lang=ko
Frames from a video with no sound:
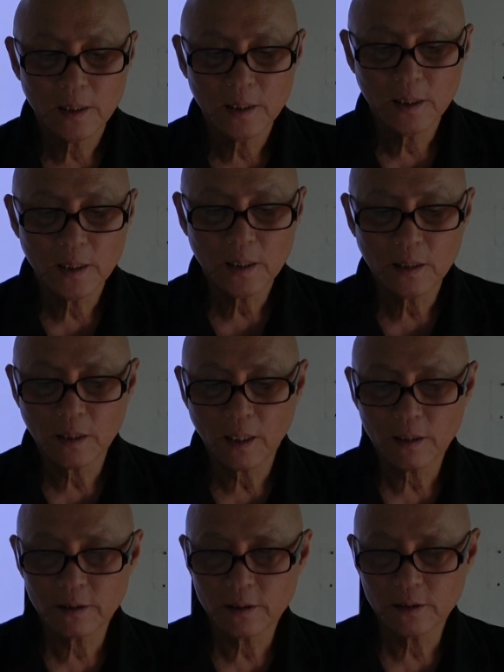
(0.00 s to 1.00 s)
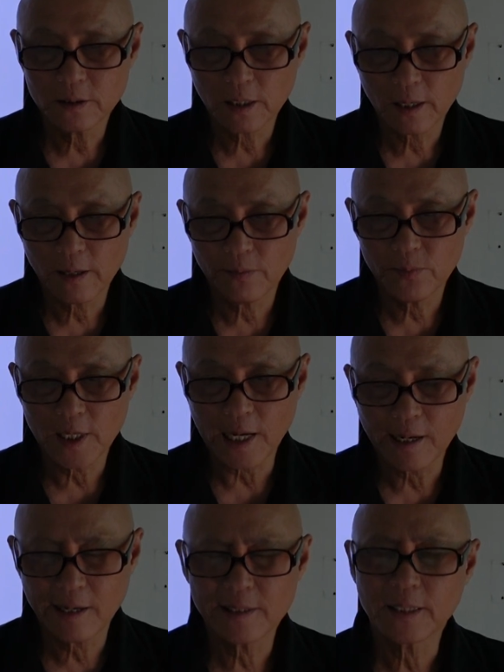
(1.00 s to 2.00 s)
이때는 사람이
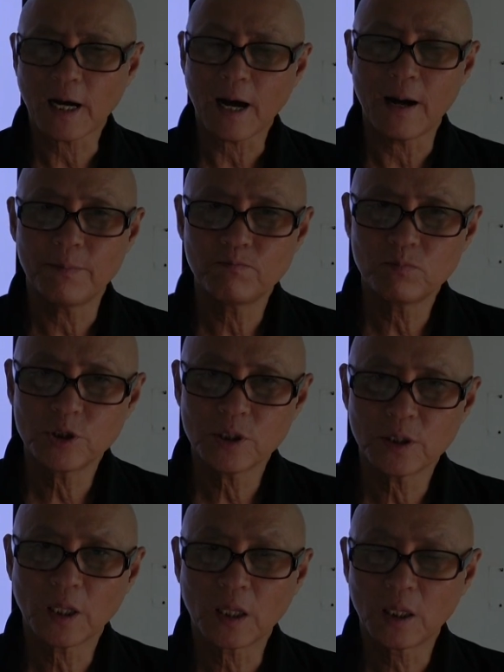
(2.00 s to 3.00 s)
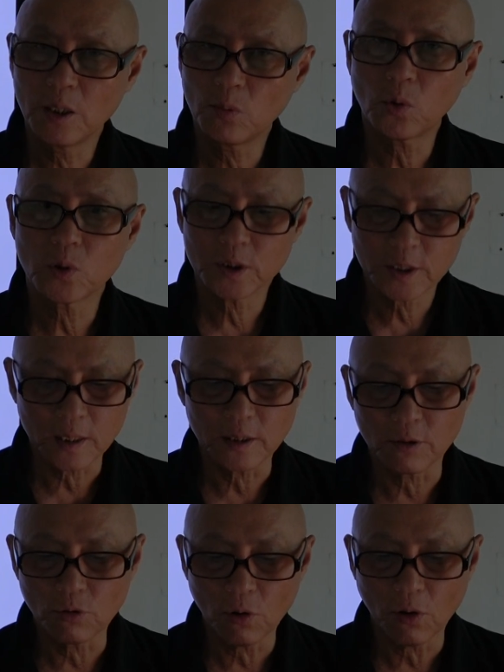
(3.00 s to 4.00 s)
약간 감정의 기복이
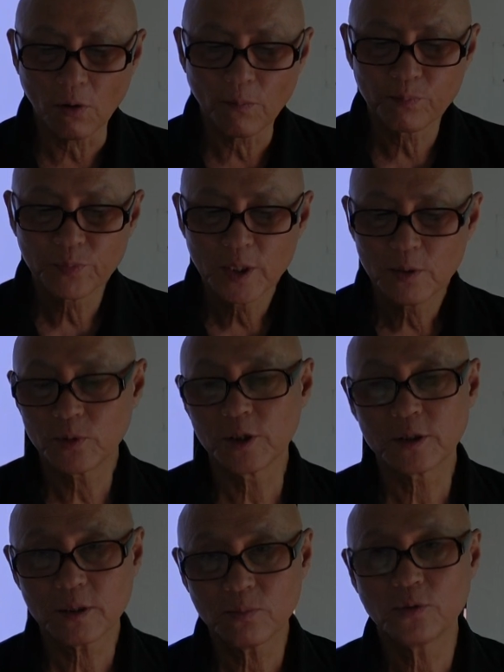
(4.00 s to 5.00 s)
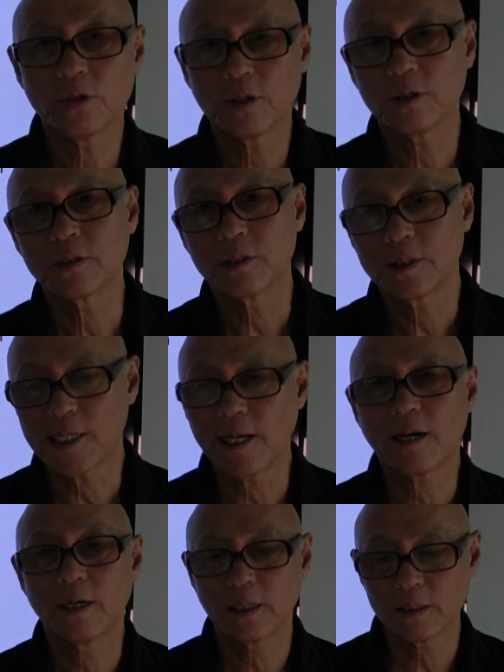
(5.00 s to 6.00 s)
생기고 뭐 여성분들은
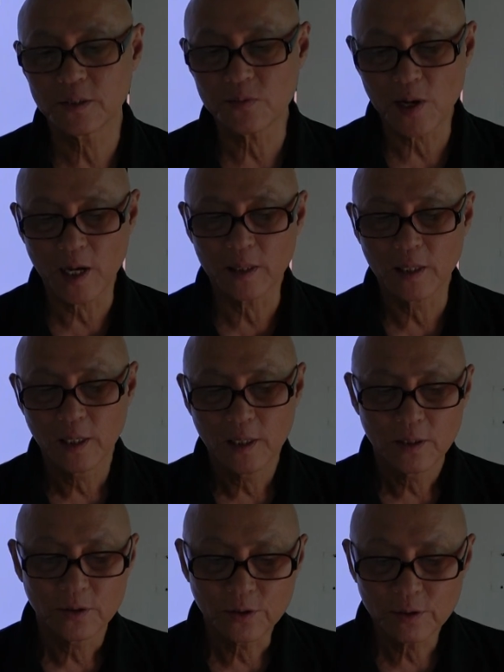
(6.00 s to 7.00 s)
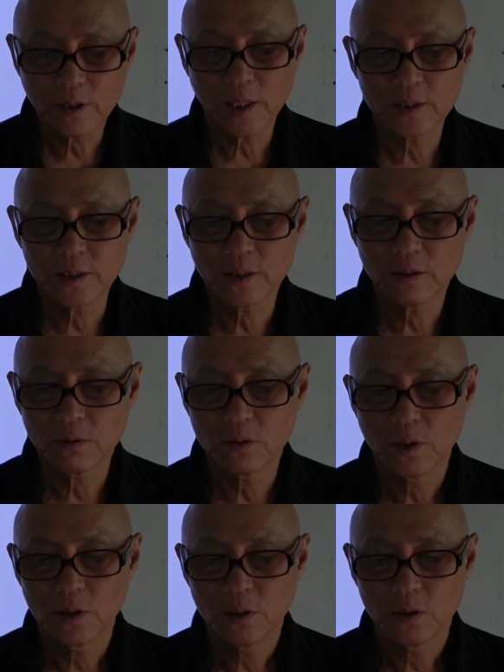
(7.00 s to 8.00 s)
잘 알겠지만 여러 가지
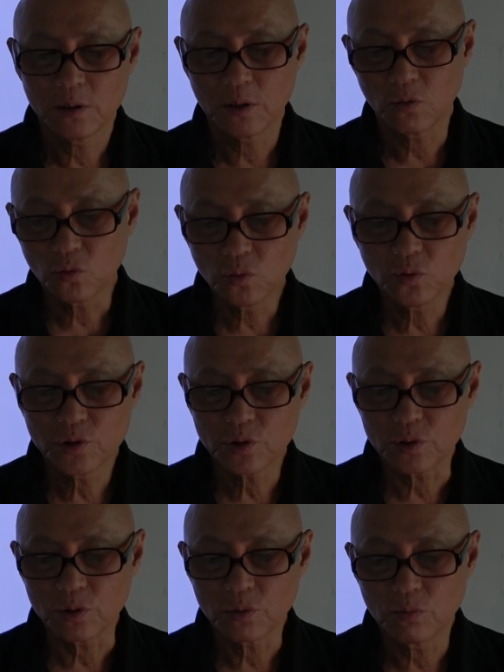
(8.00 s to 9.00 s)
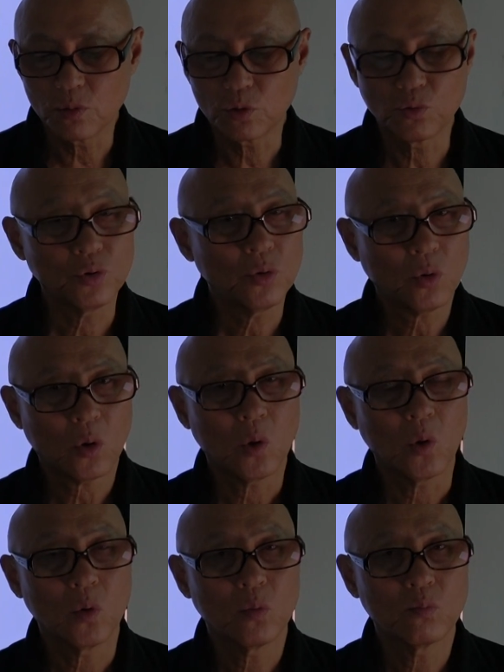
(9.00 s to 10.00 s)
이제 우울증, 뭐 두통
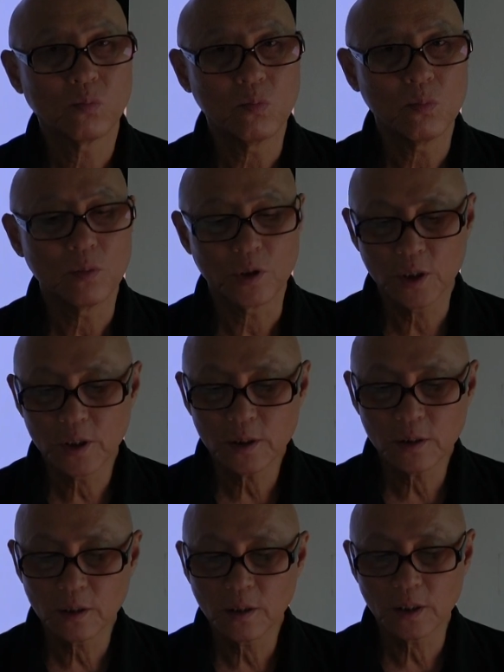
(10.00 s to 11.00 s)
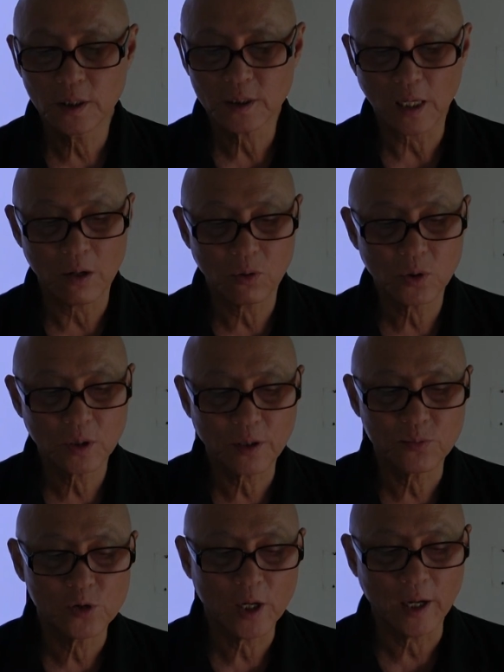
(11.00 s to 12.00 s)
뭐 이런 것들이 잘 오기
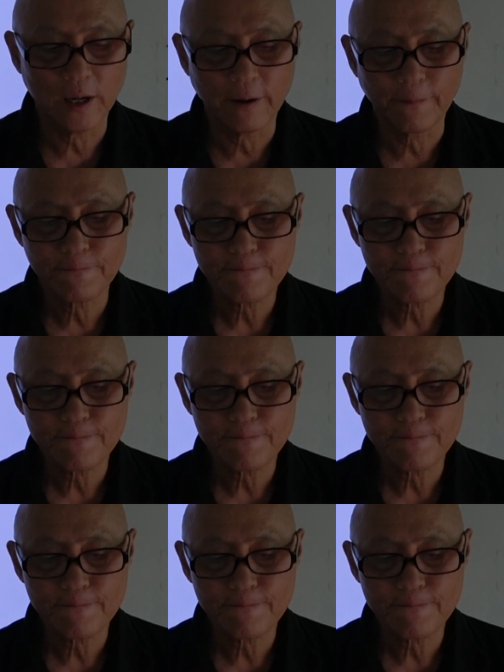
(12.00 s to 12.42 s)
때문에